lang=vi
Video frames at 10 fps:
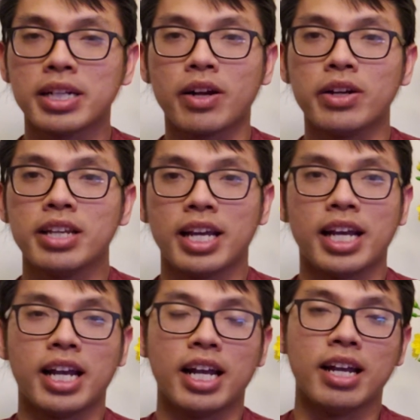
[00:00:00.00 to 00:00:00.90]
mà gọi
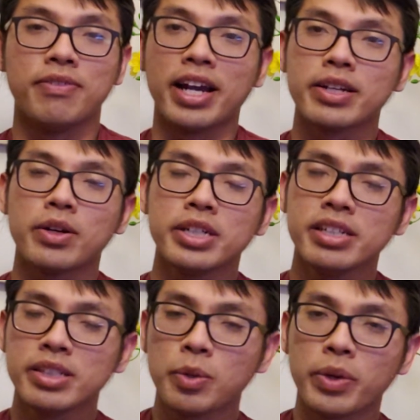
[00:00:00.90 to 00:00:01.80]
là phản
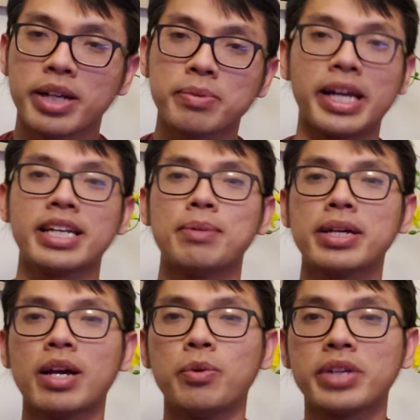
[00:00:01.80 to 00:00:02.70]
đối chú Nguyễn Ngạn đã
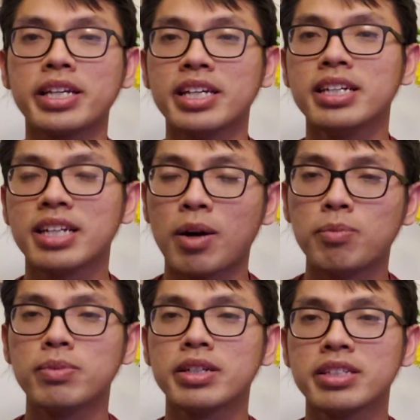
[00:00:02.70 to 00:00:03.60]
bắt đầu chẳng những
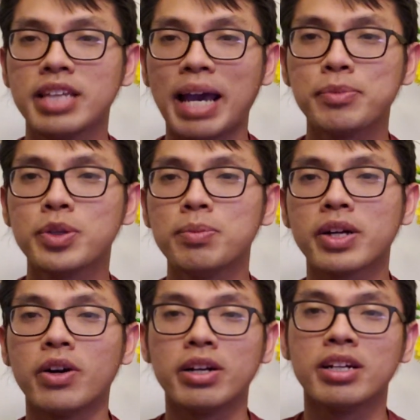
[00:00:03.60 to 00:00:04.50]
không có giảm xuống mà
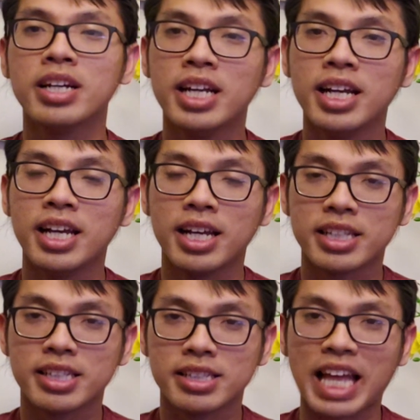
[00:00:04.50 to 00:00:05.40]
còn
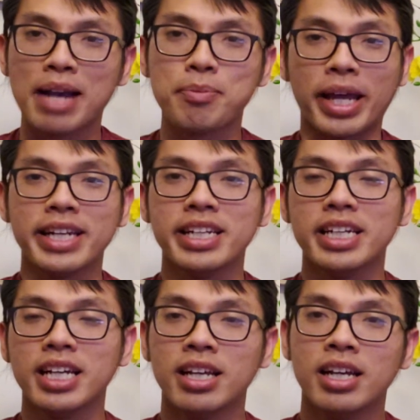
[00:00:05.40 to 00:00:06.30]
tăng mạnh
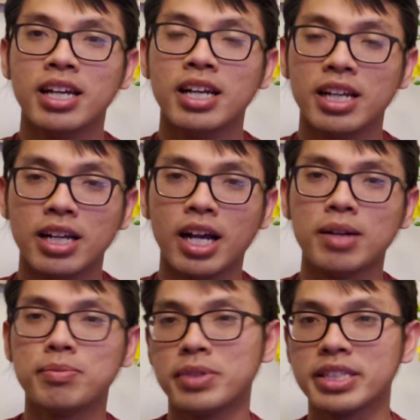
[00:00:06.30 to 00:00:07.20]
nữa à,
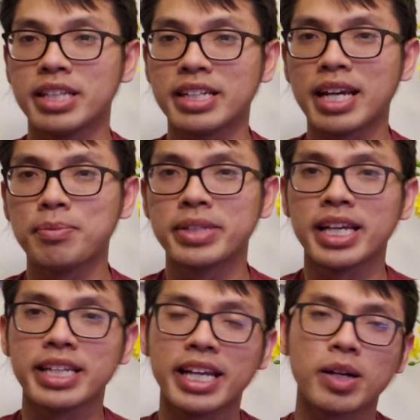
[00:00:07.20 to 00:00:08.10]
mà thành ra mình
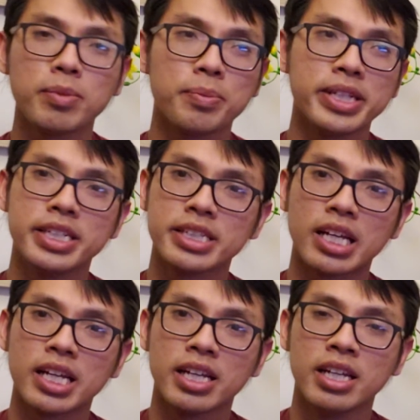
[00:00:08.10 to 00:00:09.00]
thấy vậy cũng là bình thường
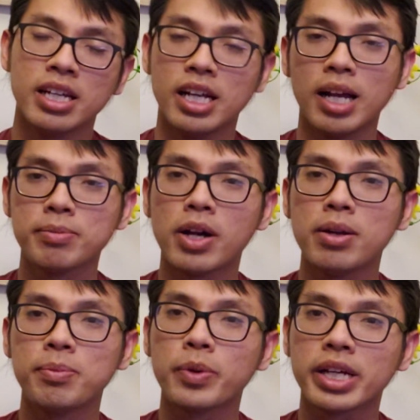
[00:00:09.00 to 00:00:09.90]
thôi đó
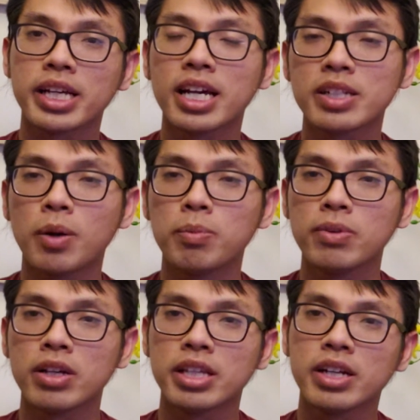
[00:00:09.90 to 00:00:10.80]
là một cái kết cục
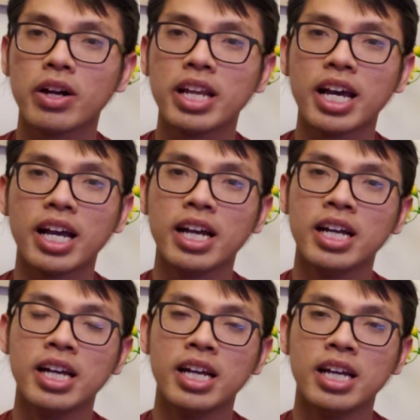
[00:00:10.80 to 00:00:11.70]
có thể gọi là
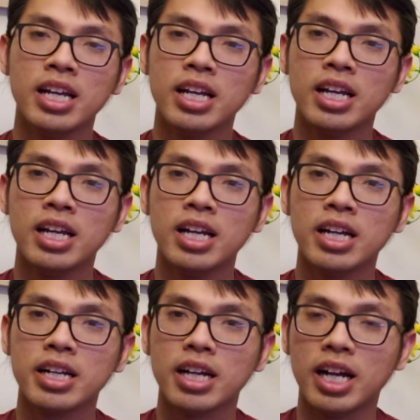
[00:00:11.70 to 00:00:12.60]

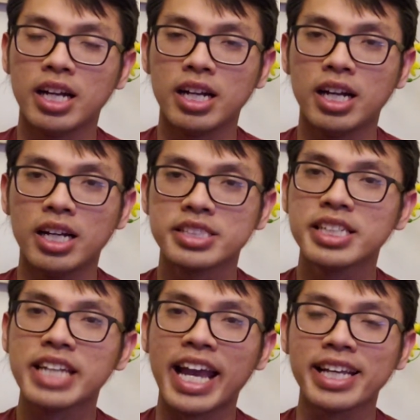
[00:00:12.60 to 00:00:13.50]
uh,
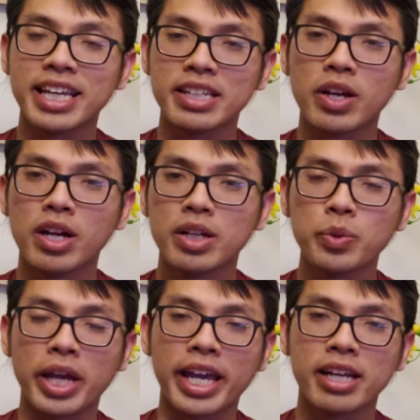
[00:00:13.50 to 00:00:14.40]
xứng đáng dành cho
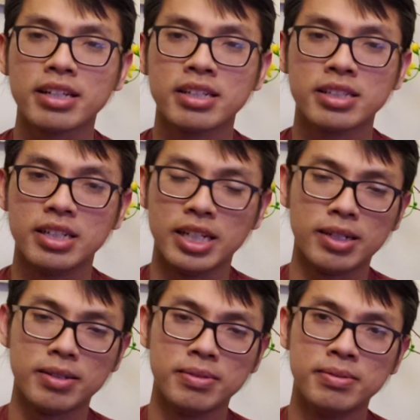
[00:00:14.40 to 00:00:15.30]
chú ngạn
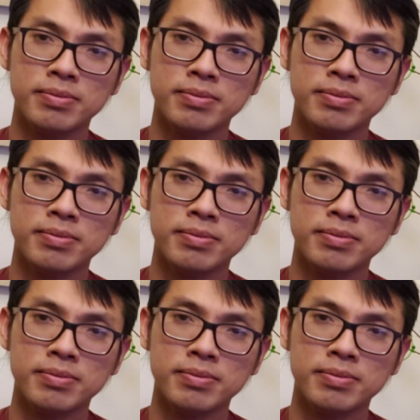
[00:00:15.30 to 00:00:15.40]
không